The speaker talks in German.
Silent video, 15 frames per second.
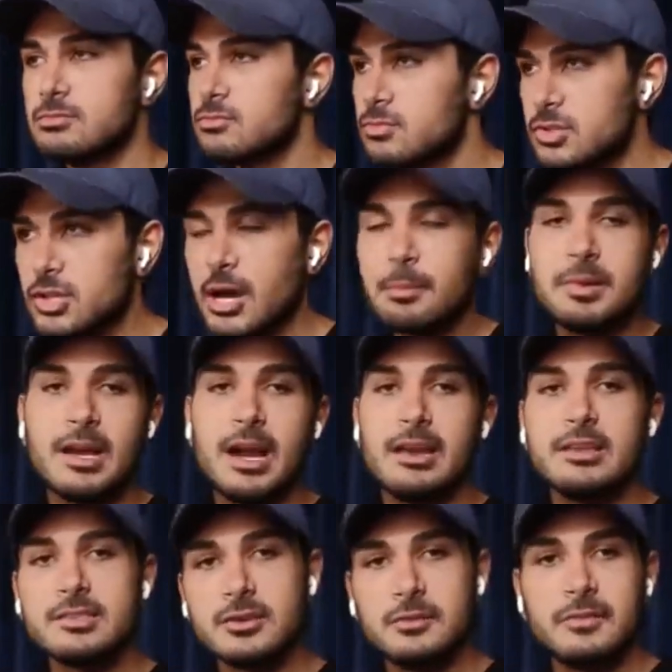Ich habe hier
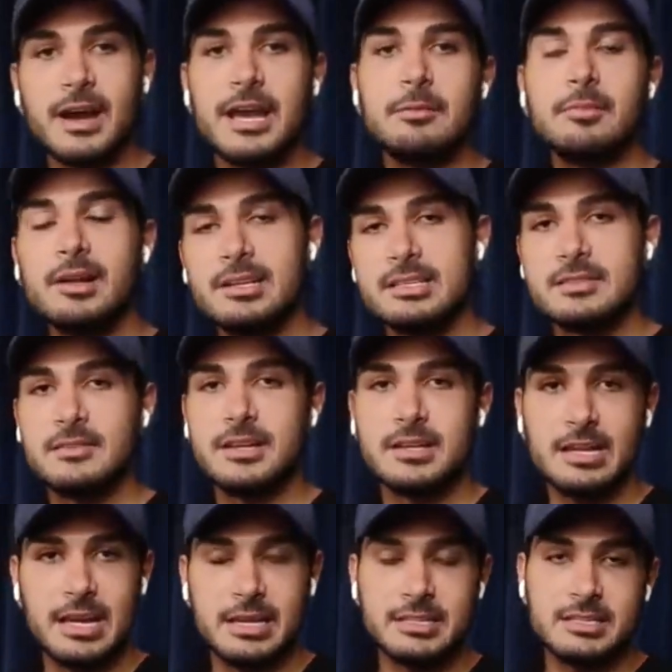alles auf einmal, deswegen
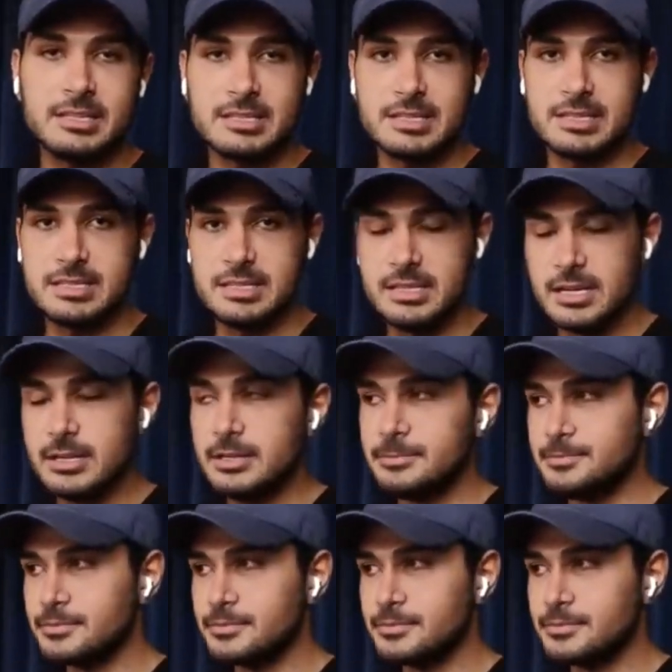lerne ich das jetzt hier.